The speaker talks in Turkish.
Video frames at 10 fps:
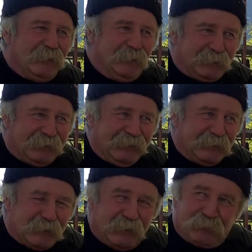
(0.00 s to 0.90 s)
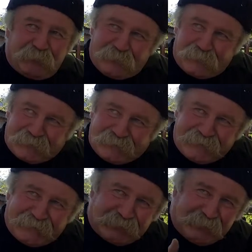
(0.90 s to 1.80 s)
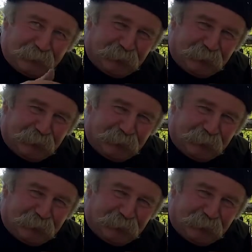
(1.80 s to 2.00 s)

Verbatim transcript: Orada el işi yapıyor. Dikenlikten